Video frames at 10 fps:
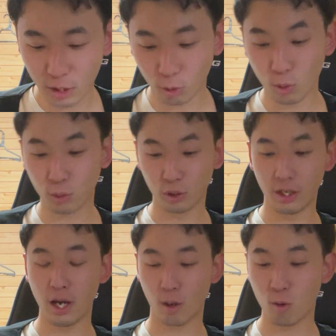ということ
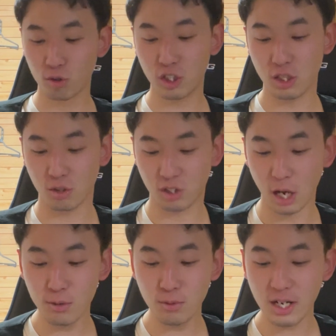でね、今シーズン
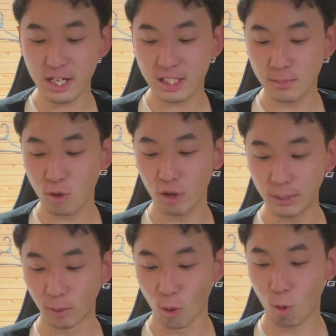3割1分5
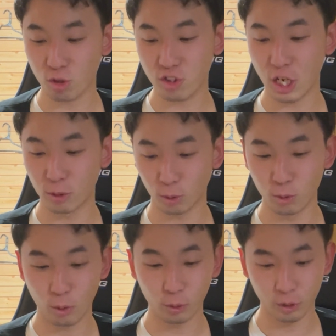厘も残しているとい
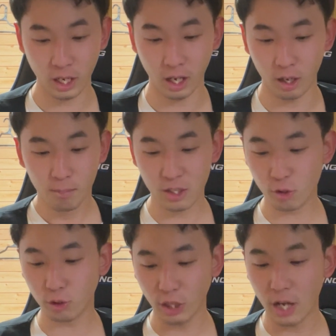うことで、まあ
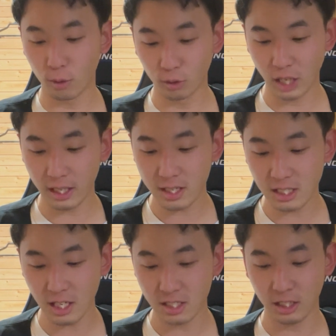ちょっとね、あの、打撃
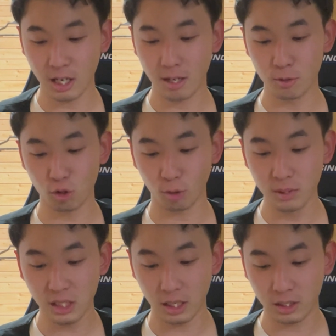成績なんかもちょっと
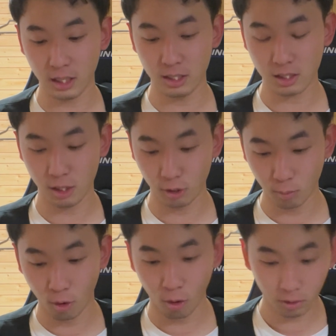見ていきたいんですけれども、